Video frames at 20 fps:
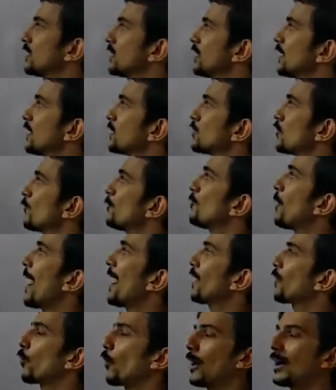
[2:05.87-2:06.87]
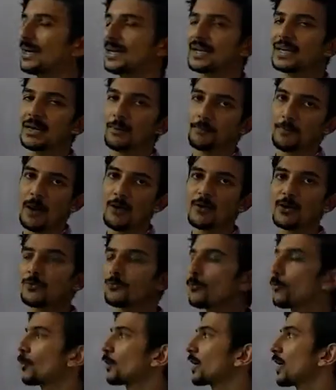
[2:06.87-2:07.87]
ये जो बाय क्वालिटिक है पावर
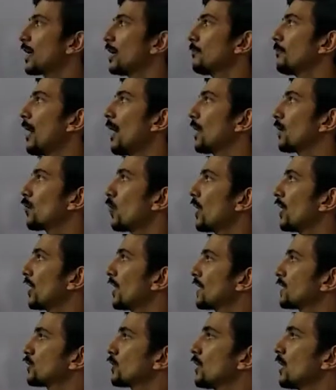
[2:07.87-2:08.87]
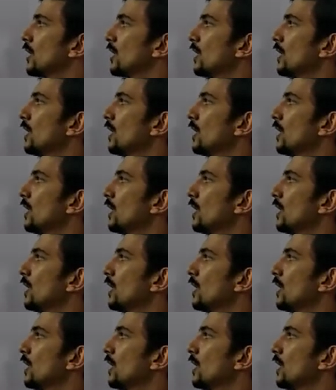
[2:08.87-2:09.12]
फोर का है बाय क्वालिटिक जो है